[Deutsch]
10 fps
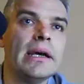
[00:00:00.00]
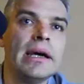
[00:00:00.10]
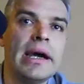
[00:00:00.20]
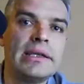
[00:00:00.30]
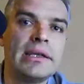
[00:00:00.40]

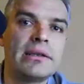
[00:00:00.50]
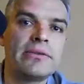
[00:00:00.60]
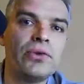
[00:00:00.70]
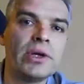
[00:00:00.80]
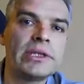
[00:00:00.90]
einen
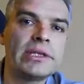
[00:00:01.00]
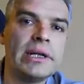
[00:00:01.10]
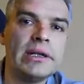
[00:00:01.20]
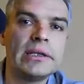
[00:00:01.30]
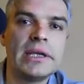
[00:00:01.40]

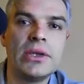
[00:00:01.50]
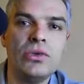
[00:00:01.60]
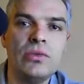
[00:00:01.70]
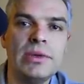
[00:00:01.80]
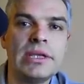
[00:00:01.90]
Vorteil
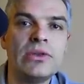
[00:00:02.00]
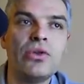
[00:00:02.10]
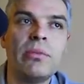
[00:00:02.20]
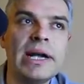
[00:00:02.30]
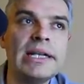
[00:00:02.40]
gegenüber der
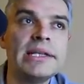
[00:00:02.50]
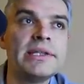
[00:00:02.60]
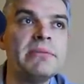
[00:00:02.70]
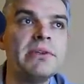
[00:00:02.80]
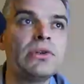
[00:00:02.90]
normalen
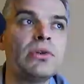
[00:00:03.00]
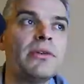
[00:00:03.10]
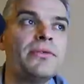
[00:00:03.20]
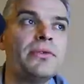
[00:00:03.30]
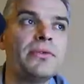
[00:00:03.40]

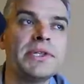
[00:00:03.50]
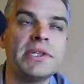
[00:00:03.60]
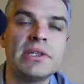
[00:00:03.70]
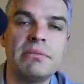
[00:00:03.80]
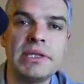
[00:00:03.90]
7,5
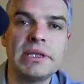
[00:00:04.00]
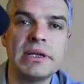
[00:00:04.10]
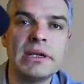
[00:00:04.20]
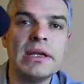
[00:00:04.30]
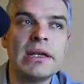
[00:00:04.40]
cm